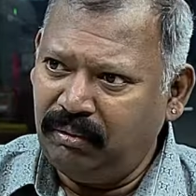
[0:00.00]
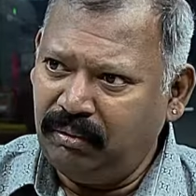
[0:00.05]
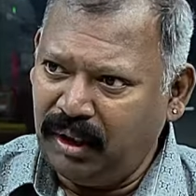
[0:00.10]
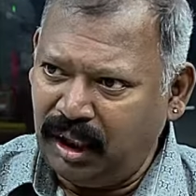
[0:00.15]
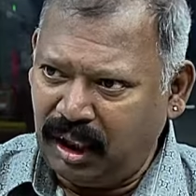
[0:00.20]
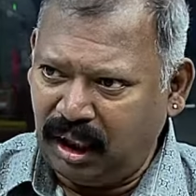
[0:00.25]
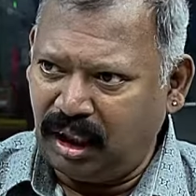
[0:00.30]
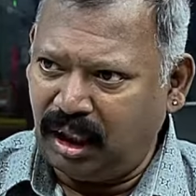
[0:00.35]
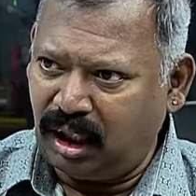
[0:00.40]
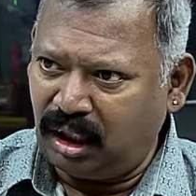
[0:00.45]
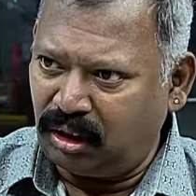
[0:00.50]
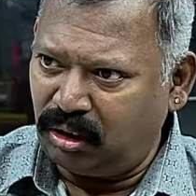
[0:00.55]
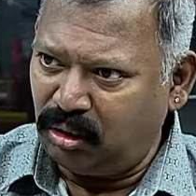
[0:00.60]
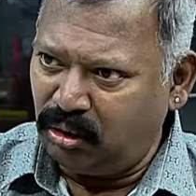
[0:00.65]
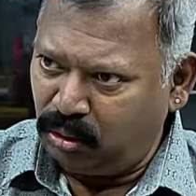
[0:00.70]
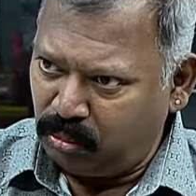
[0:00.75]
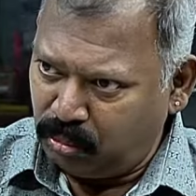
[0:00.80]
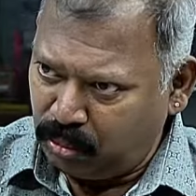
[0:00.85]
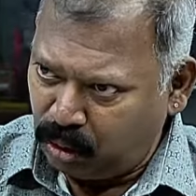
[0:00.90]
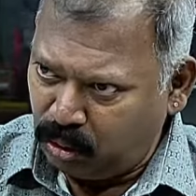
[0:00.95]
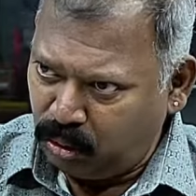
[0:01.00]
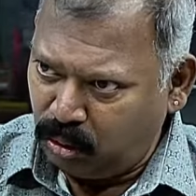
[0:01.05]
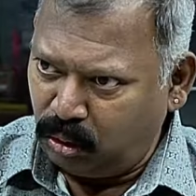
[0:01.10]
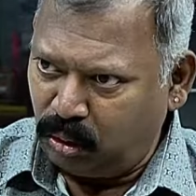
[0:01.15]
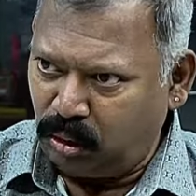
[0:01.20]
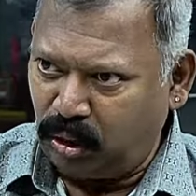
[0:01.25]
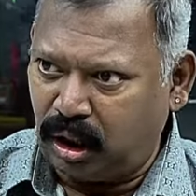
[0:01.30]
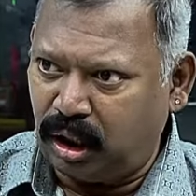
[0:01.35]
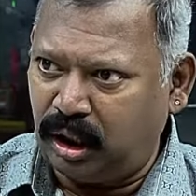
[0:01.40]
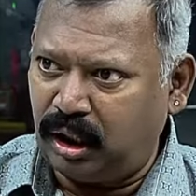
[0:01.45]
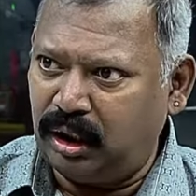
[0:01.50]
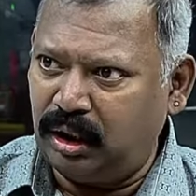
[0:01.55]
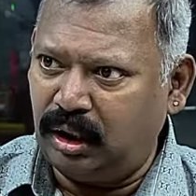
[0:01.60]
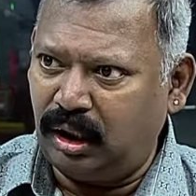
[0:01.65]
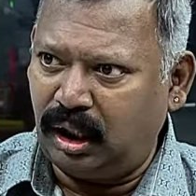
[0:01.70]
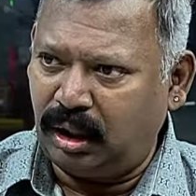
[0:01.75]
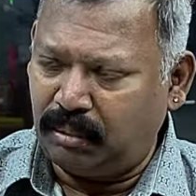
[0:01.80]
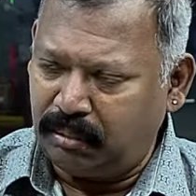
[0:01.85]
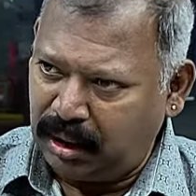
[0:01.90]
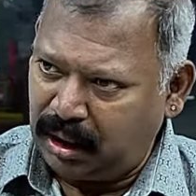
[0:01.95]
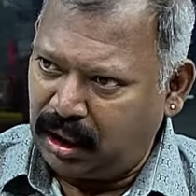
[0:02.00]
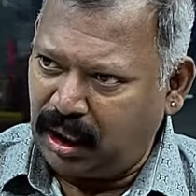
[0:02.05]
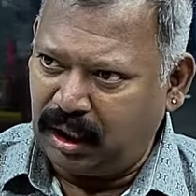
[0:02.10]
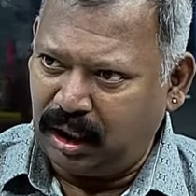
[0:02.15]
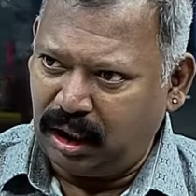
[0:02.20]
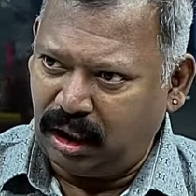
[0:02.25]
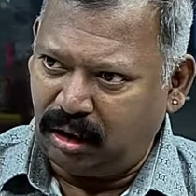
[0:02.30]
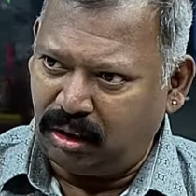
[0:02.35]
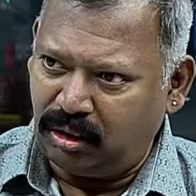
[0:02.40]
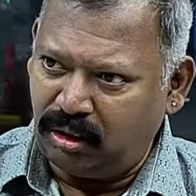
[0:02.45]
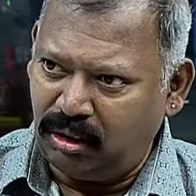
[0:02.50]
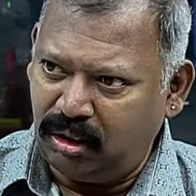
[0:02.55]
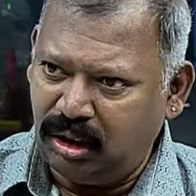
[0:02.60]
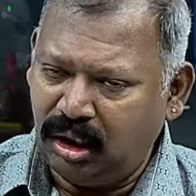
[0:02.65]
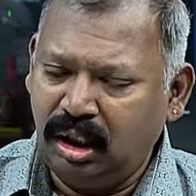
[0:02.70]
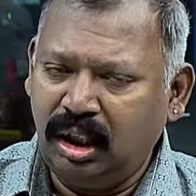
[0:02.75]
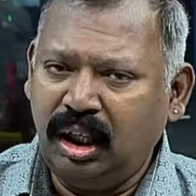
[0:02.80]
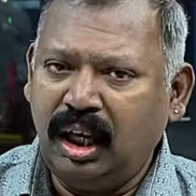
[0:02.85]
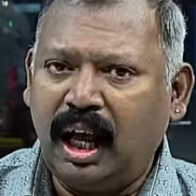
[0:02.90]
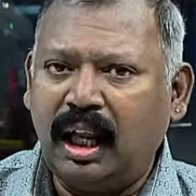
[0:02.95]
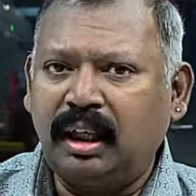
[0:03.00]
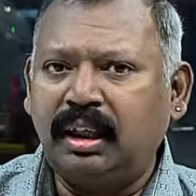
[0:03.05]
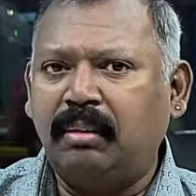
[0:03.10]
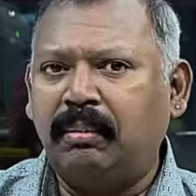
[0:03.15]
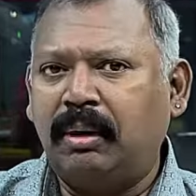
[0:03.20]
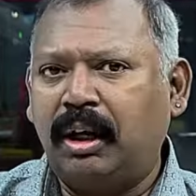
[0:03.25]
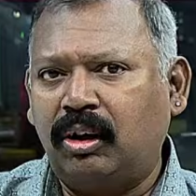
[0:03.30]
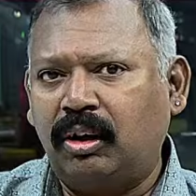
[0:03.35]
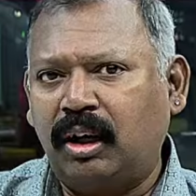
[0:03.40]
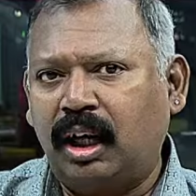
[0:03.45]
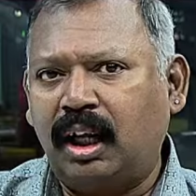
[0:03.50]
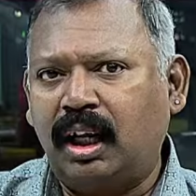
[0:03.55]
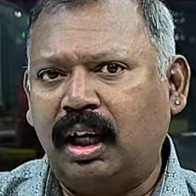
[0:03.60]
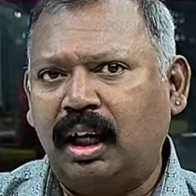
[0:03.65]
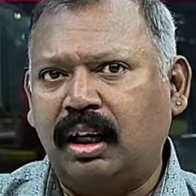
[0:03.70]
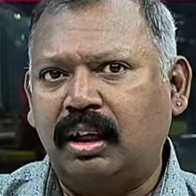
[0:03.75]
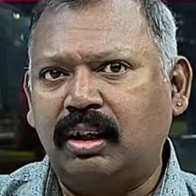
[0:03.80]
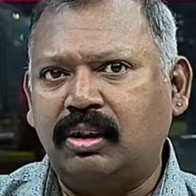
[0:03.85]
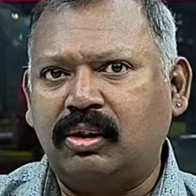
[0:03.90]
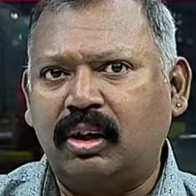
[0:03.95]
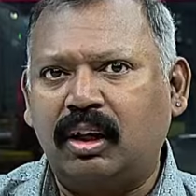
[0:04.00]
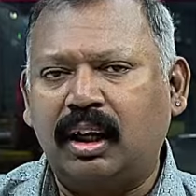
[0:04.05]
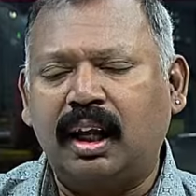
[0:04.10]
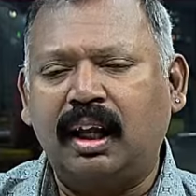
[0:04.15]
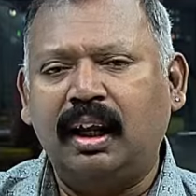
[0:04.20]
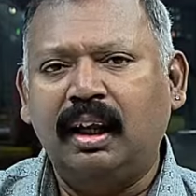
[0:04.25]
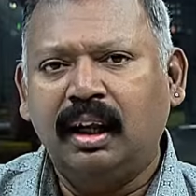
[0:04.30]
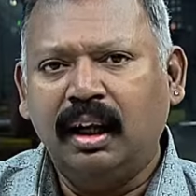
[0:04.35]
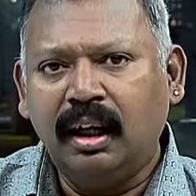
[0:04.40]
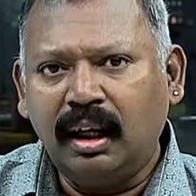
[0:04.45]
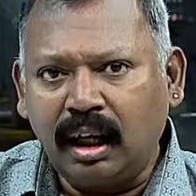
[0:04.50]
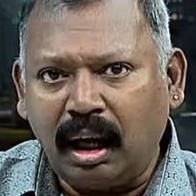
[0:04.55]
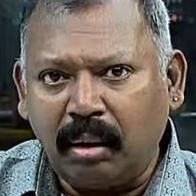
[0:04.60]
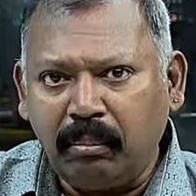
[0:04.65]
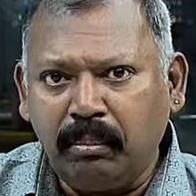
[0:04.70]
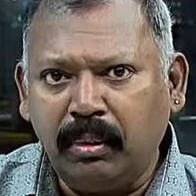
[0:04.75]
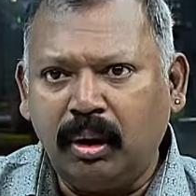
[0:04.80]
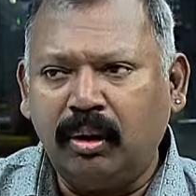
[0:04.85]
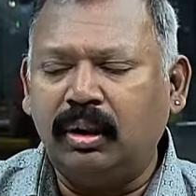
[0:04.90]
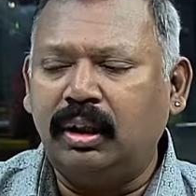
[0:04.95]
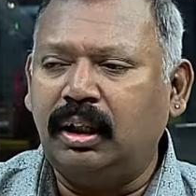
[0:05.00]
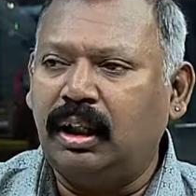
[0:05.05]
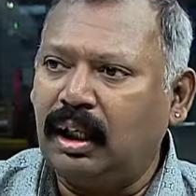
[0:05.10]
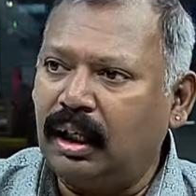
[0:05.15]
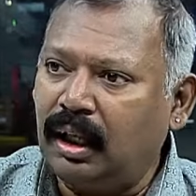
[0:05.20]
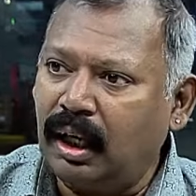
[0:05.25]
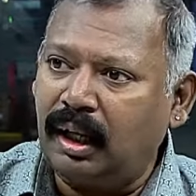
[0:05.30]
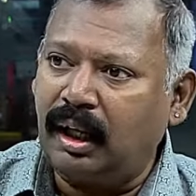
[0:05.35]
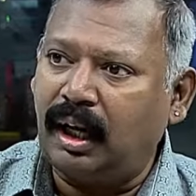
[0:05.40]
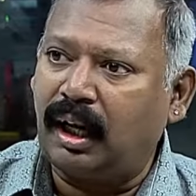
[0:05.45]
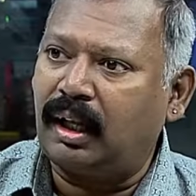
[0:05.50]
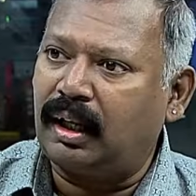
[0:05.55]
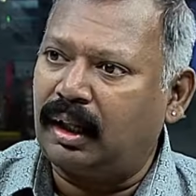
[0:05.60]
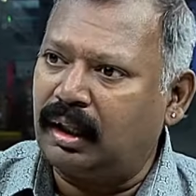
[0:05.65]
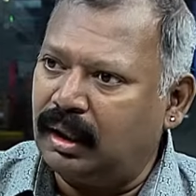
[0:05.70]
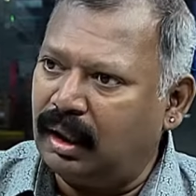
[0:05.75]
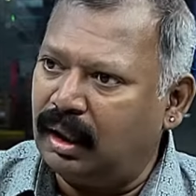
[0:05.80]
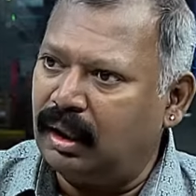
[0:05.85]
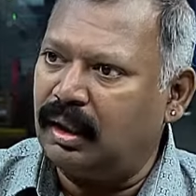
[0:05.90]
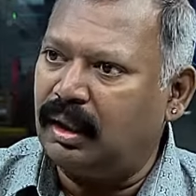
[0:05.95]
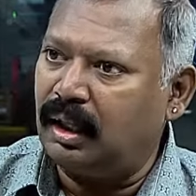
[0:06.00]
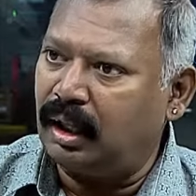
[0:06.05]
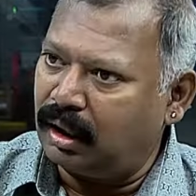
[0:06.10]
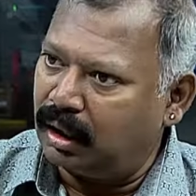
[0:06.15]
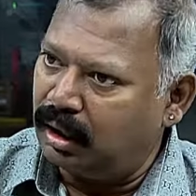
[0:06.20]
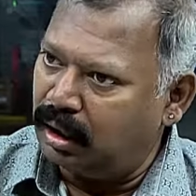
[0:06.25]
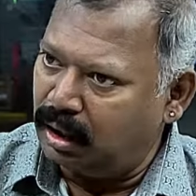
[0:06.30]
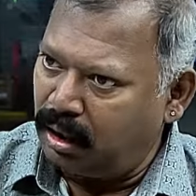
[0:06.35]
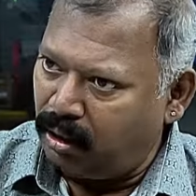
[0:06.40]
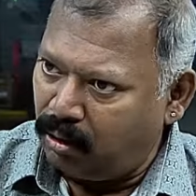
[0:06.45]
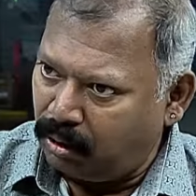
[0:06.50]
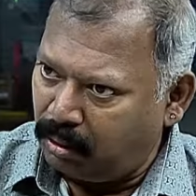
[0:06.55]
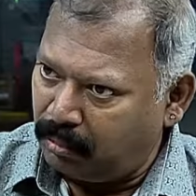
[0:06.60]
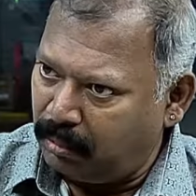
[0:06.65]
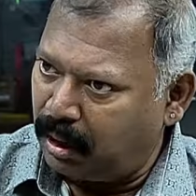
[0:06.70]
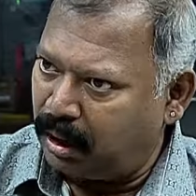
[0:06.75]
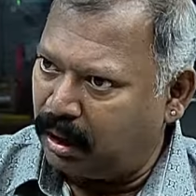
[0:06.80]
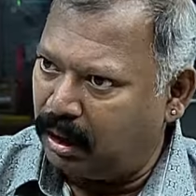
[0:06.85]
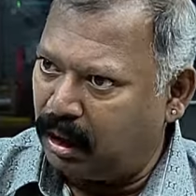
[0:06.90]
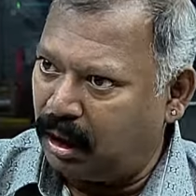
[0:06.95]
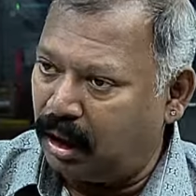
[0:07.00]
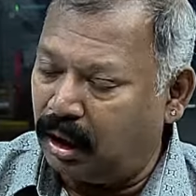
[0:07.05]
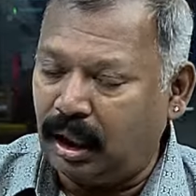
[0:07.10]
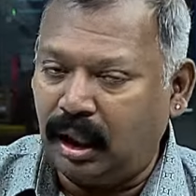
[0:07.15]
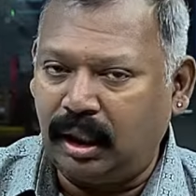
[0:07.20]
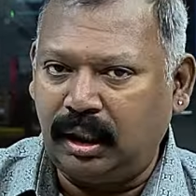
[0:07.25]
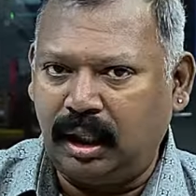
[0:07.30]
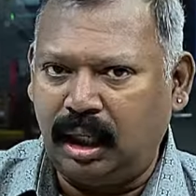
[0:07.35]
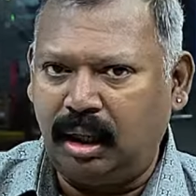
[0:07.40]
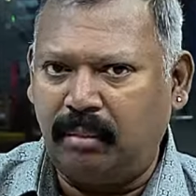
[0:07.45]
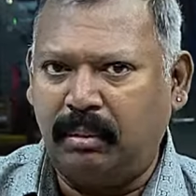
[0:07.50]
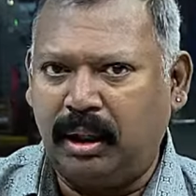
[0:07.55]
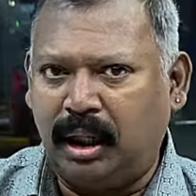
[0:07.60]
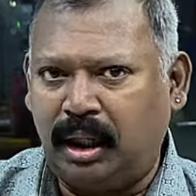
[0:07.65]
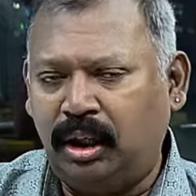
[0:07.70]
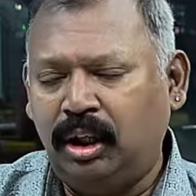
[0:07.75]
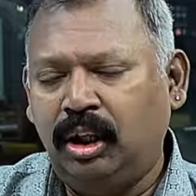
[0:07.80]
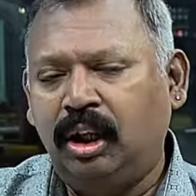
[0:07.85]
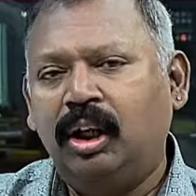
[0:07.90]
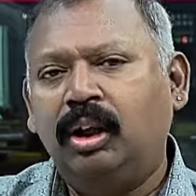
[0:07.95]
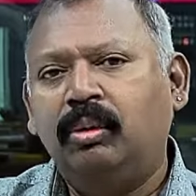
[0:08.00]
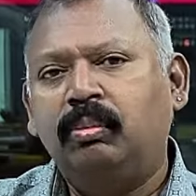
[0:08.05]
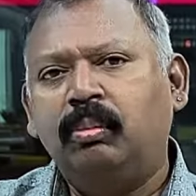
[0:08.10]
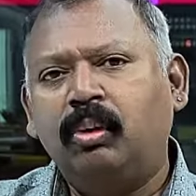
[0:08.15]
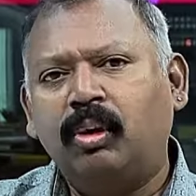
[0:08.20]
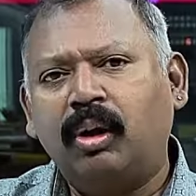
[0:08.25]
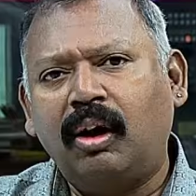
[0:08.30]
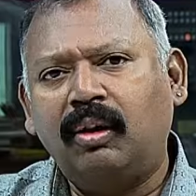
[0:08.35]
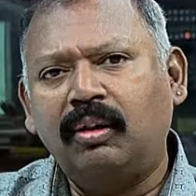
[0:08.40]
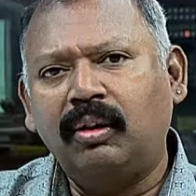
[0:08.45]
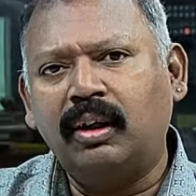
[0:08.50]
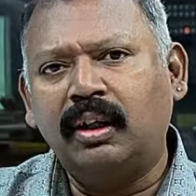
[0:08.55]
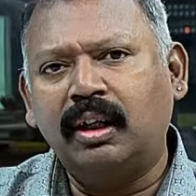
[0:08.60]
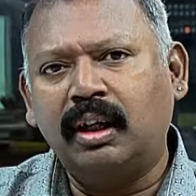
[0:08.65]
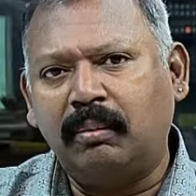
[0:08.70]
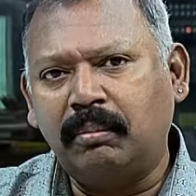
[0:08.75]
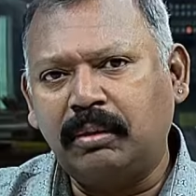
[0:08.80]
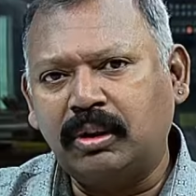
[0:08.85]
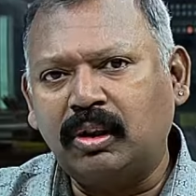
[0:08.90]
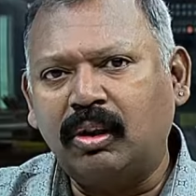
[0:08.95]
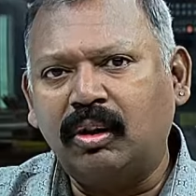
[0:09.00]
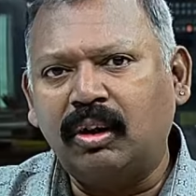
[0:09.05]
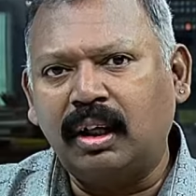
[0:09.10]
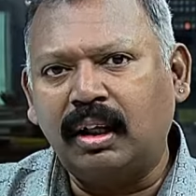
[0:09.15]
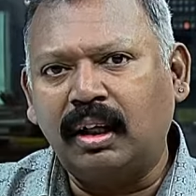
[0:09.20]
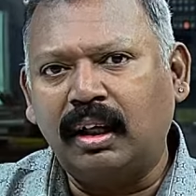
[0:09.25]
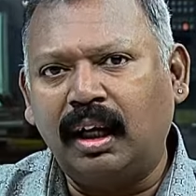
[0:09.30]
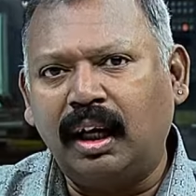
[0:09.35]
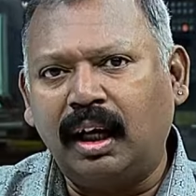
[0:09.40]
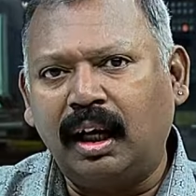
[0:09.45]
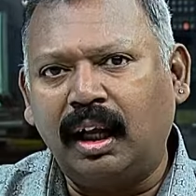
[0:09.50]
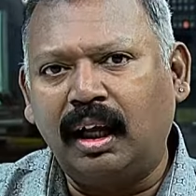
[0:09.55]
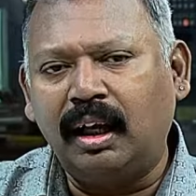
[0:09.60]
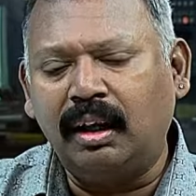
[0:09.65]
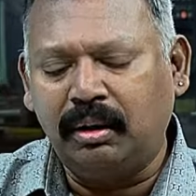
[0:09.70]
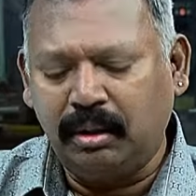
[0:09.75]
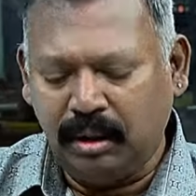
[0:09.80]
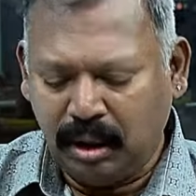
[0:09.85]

வீடுங்களாக இருக்கும் ரொம்ப டோரோட இதெல்லாம் அப்படி தான் இருக்கும் அந்த மாதிரி நிலைகள் இருக்க சொல்ல நம்ம வந்து என்ன நடக்குது எது நடக்குதுன்னு கவனமாக இருக்கிறது அது இல்லாமல் மூணாவது வந்து நம்ம சொல்கிறது என்னென்னா